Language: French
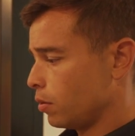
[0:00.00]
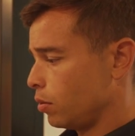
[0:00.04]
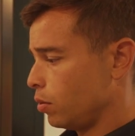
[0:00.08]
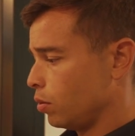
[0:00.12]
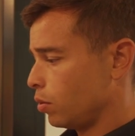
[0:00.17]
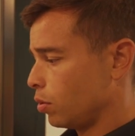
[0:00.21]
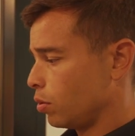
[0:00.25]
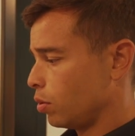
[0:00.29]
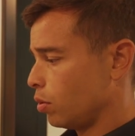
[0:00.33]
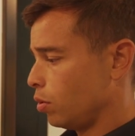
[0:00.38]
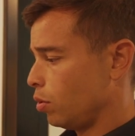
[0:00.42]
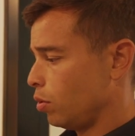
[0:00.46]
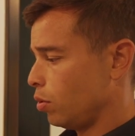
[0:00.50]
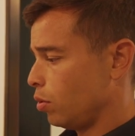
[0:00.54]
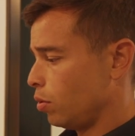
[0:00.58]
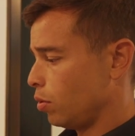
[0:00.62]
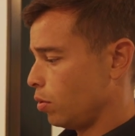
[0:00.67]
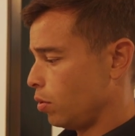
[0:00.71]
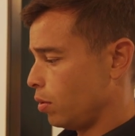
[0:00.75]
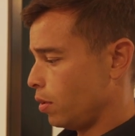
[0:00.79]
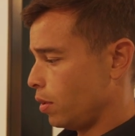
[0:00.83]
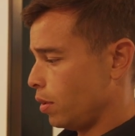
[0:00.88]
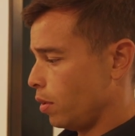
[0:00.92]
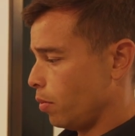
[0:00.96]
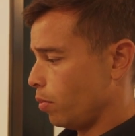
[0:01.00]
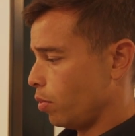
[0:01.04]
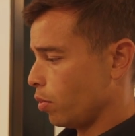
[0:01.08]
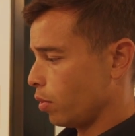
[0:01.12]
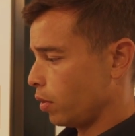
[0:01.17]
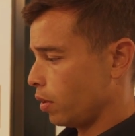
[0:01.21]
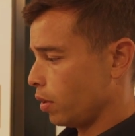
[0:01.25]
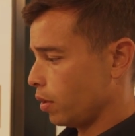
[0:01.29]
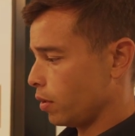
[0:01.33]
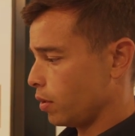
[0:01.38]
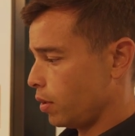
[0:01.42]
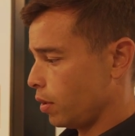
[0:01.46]
Donc
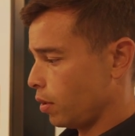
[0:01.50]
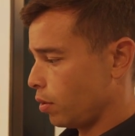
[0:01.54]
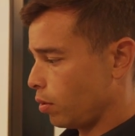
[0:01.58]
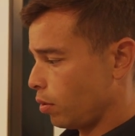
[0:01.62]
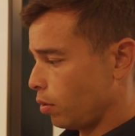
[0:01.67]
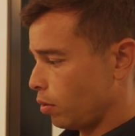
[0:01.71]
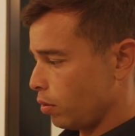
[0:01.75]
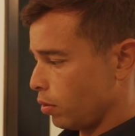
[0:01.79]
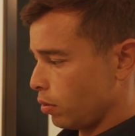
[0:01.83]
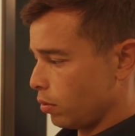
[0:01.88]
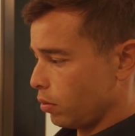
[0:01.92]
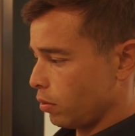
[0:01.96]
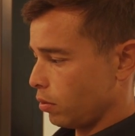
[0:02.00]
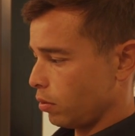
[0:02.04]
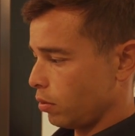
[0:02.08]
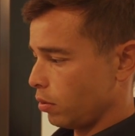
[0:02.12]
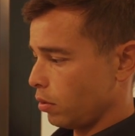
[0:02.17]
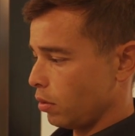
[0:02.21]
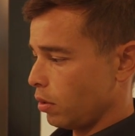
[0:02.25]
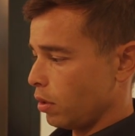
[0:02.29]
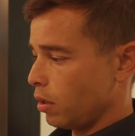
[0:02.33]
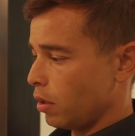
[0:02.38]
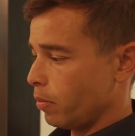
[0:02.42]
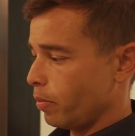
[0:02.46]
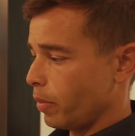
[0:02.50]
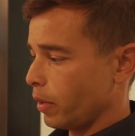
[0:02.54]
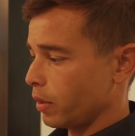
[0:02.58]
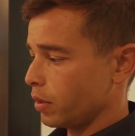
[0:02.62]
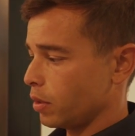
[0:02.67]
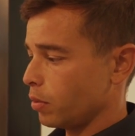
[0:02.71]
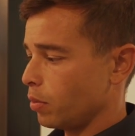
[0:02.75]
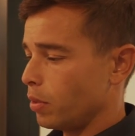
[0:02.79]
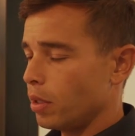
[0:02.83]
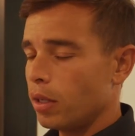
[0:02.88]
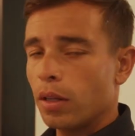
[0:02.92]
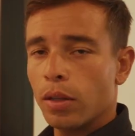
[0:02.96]
l'important c'est que, par
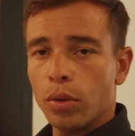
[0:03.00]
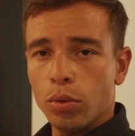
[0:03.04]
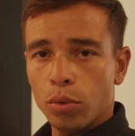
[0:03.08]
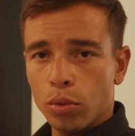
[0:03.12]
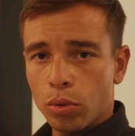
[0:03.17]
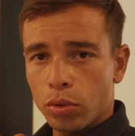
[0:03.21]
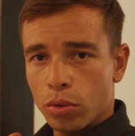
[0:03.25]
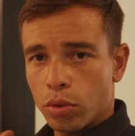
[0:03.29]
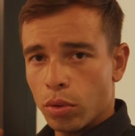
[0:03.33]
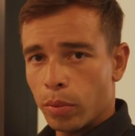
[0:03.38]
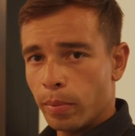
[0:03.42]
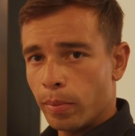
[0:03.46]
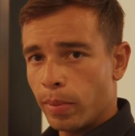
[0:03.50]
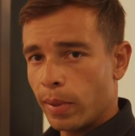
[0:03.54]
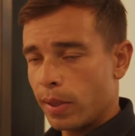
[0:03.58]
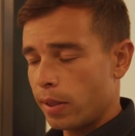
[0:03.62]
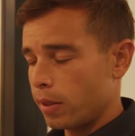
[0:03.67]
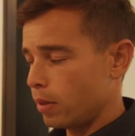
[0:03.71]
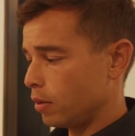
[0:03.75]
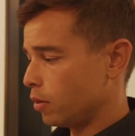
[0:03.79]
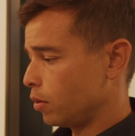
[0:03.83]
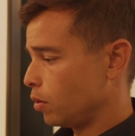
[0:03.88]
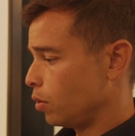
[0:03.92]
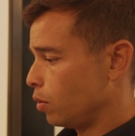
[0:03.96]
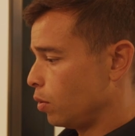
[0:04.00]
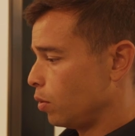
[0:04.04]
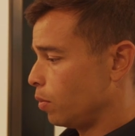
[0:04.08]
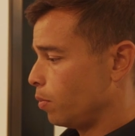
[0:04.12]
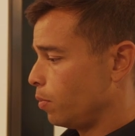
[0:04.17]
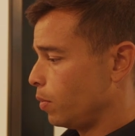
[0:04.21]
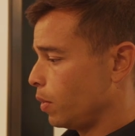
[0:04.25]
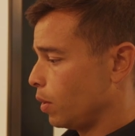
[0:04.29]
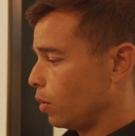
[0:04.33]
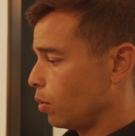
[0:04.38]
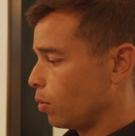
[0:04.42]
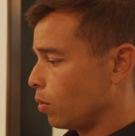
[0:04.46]
exemple là, nous ne sommes pas
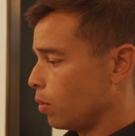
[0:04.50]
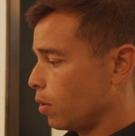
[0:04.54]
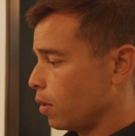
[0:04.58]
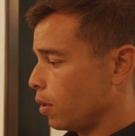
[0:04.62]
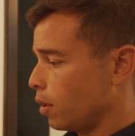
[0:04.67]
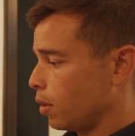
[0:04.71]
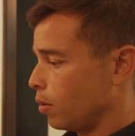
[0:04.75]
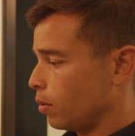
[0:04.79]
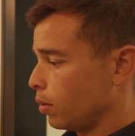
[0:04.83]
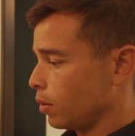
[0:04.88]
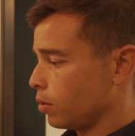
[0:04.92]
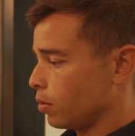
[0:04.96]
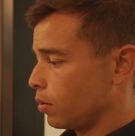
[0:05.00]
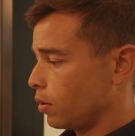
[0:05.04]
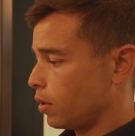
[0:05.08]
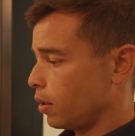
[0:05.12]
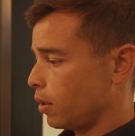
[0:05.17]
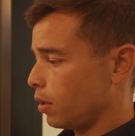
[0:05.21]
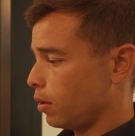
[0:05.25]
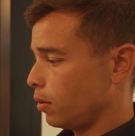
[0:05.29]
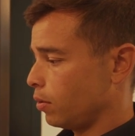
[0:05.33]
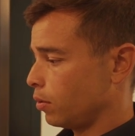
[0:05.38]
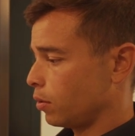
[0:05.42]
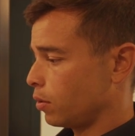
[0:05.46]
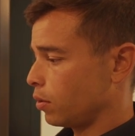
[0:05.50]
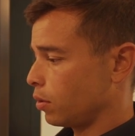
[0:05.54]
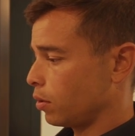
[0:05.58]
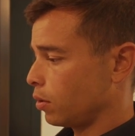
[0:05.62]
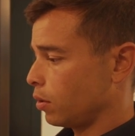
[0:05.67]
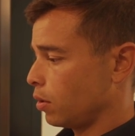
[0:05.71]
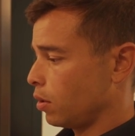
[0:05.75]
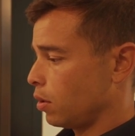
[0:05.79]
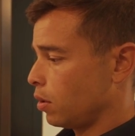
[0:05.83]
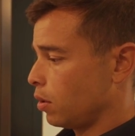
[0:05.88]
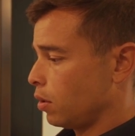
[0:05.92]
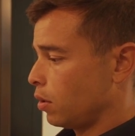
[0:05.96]
bien droit à l'horizontale, donc
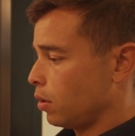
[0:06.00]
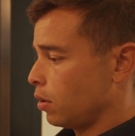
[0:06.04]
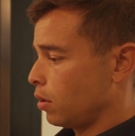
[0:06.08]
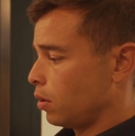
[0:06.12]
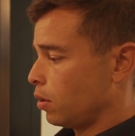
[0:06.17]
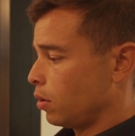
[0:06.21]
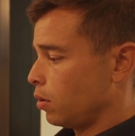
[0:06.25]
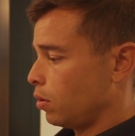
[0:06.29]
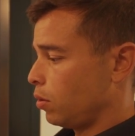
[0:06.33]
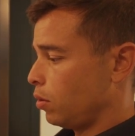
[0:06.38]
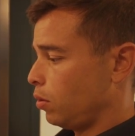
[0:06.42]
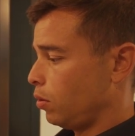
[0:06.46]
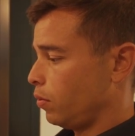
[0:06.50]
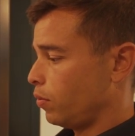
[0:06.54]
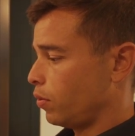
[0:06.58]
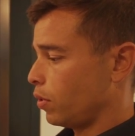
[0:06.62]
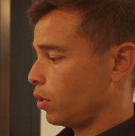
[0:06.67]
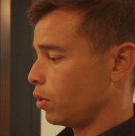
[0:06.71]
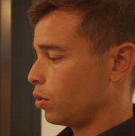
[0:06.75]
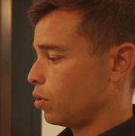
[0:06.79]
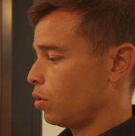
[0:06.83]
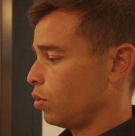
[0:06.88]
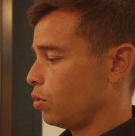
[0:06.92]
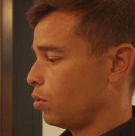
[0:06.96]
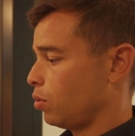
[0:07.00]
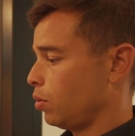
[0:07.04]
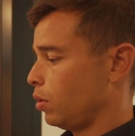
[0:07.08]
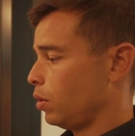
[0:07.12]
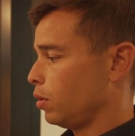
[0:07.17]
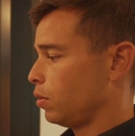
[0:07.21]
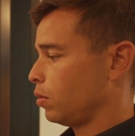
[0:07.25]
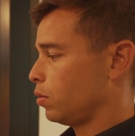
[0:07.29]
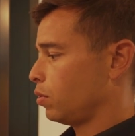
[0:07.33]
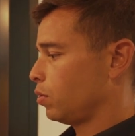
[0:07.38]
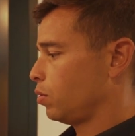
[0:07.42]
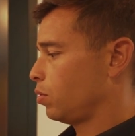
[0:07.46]
une fois que je suis,
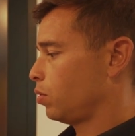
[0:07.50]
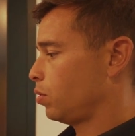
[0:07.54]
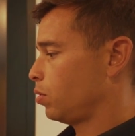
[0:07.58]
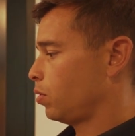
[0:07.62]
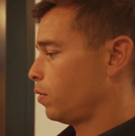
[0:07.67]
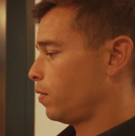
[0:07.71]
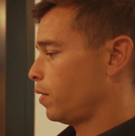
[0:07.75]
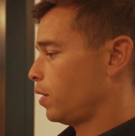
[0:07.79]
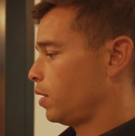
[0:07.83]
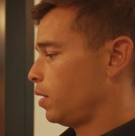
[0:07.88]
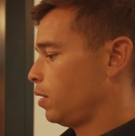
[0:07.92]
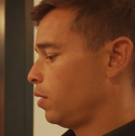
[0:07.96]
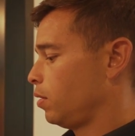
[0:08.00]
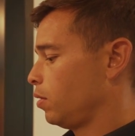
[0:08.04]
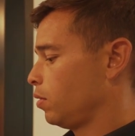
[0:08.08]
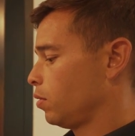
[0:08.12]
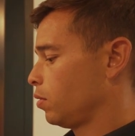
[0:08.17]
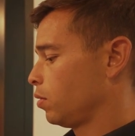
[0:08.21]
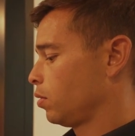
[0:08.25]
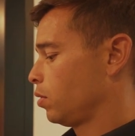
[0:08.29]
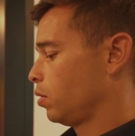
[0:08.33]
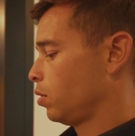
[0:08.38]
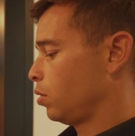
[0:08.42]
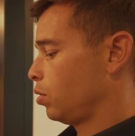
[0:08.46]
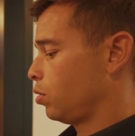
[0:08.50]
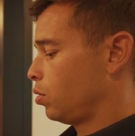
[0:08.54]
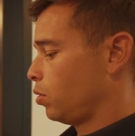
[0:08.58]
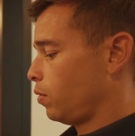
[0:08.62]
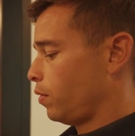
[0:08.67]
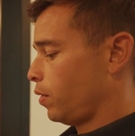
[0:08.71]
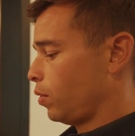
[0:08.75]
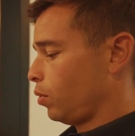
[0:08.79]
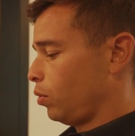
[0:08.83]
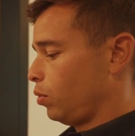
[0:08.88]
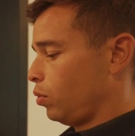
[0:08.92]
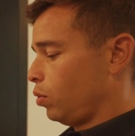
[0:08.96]
je valide, je
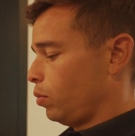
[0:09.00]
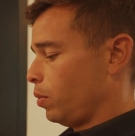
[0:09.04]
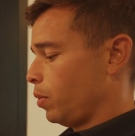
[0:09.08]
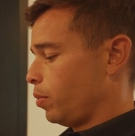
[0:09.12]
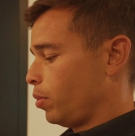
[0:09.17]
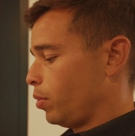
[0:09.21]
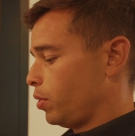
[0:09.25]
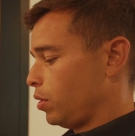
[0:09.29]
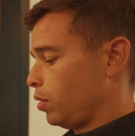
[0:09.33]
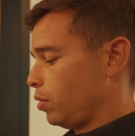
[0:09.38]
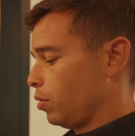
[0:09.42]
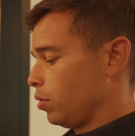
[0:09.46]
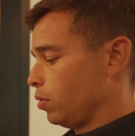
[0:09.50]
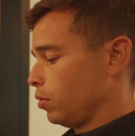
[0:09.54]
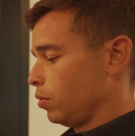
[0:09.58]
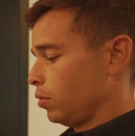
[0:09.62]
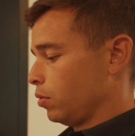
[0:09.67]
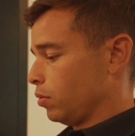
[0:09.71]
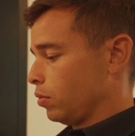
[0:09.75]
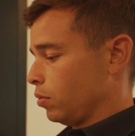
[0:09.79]
verrouille toutes mes positions.